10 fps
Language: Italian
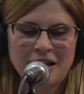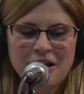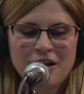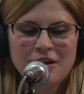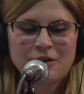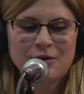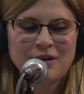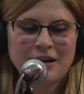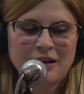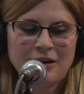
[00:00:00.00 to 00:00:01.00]
Lunni,
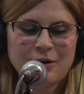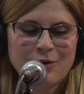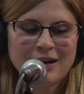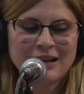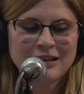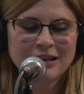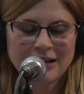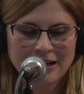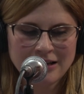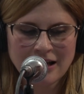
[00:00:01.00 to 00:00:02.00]
attivista e
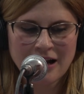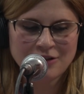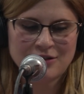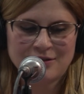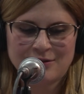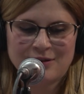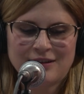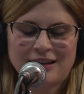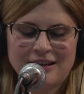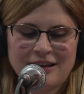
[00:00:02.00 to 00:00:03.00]
content creator
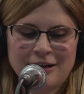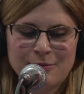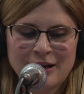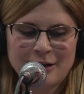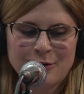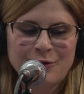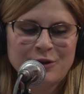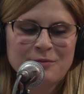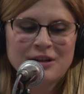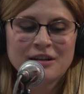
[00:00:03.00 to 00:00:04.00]
su, sui social
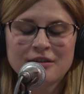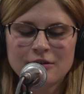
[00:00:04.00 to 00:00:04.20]
network,